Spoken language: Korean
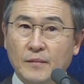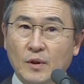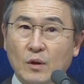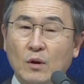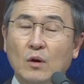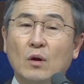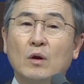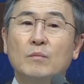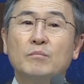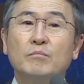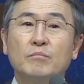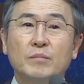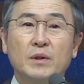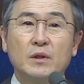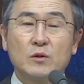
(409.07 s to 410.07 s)

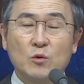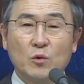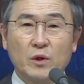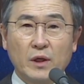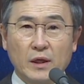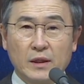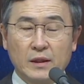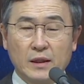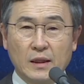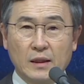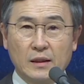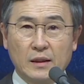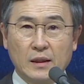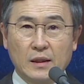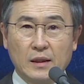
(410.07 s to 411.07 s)
큰 비 소리가
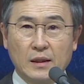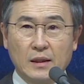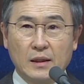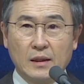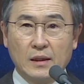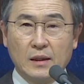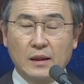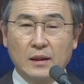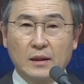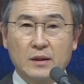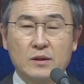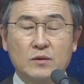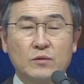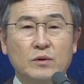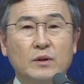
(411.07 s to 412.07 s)
있나이다.
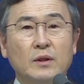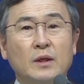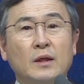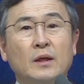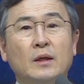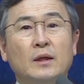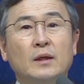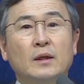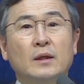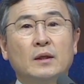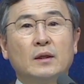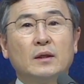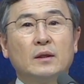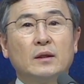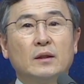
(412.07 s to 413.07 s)
그래서
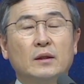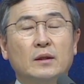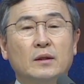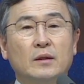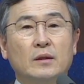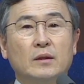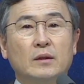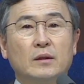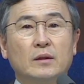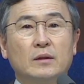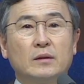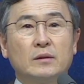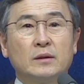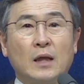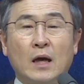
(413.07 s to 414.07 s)
어,
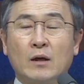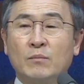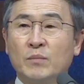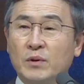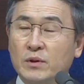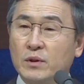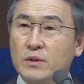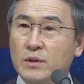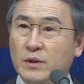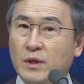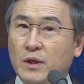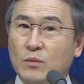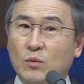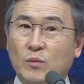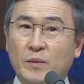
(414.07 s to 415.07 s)
다른 번역
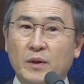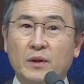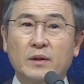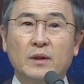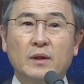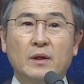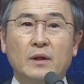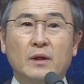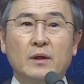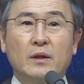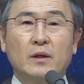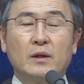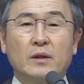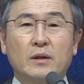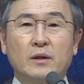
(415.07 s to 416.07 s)
성경을 보면
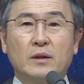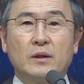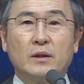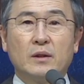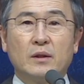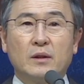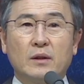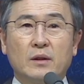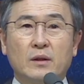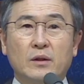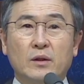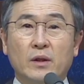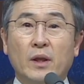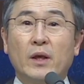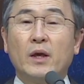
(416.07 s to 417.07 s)

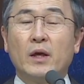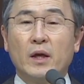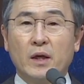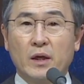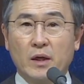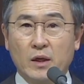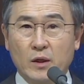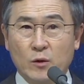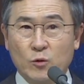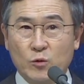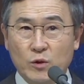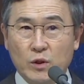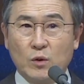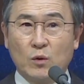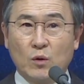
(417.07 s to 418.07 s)
내
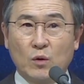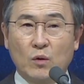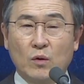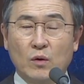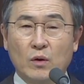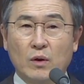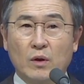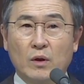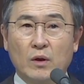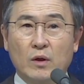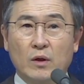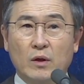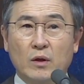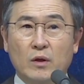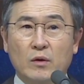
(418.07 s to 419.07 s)
귀로
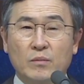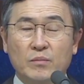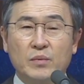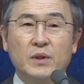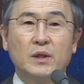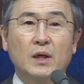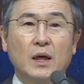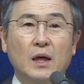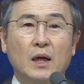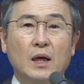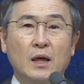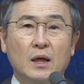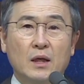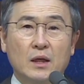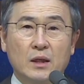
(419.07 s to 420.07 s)

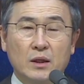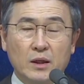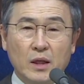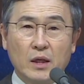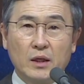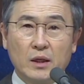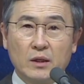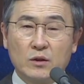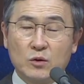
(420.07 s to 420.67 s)
비가 내리는